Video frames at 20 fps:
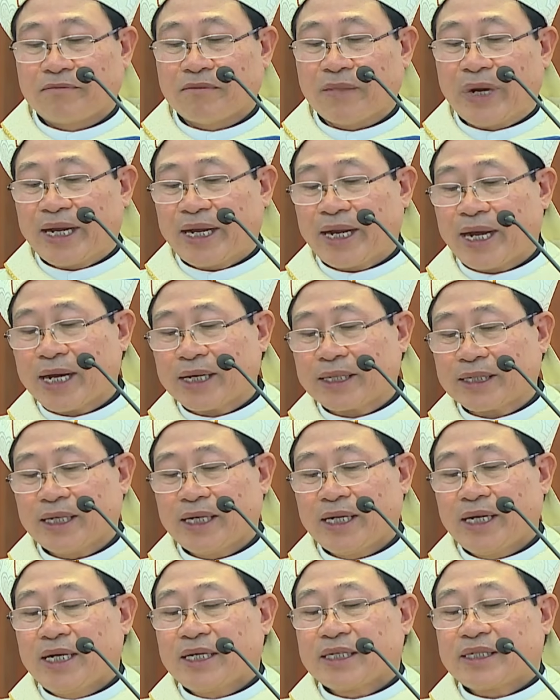Bài hát
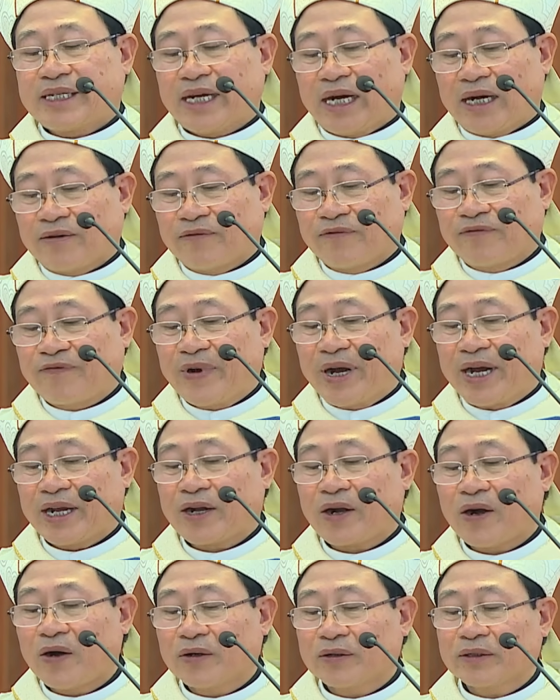chẳng phải
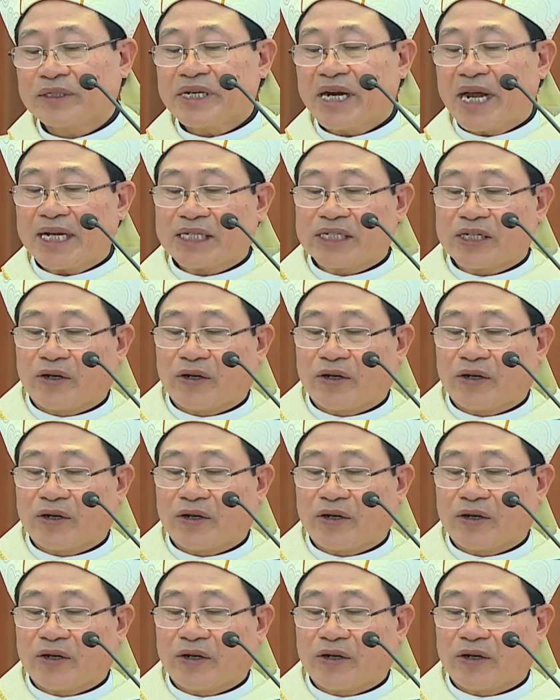con đã